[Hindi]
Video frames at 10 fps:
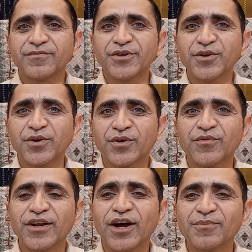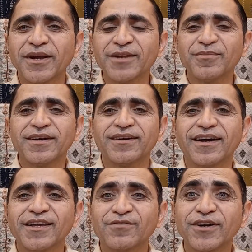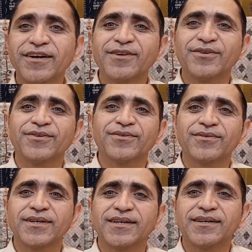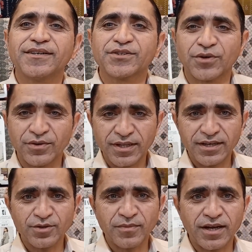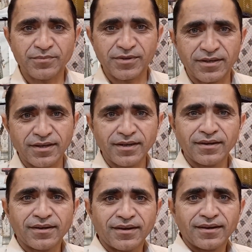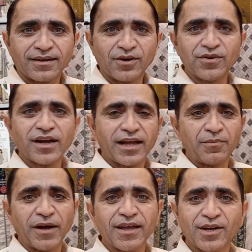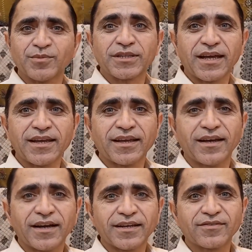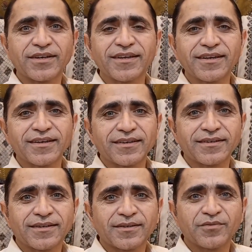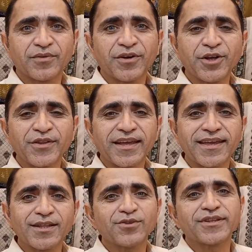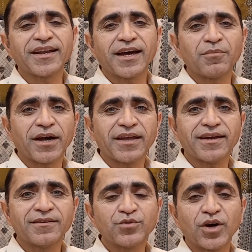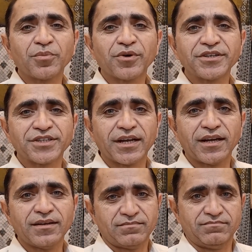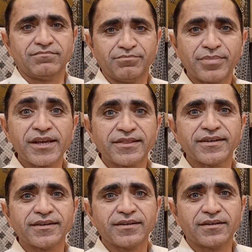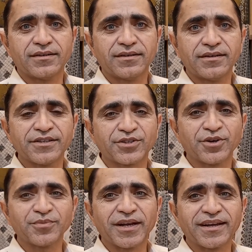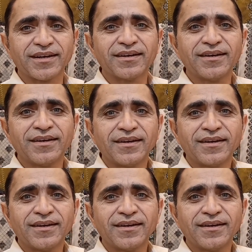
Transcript: वीडियो को वीलाग बनाने पर आयर वर्ड को डिस्काउंट दिया तो मैं आपसे कहूँगा कि आप आएँ और बताएं कि आयर वर्ड की वीडियो देखी है तो देन आप आएँ तो आपको इनशाला बेहतर डिस्काउंट मिलेगा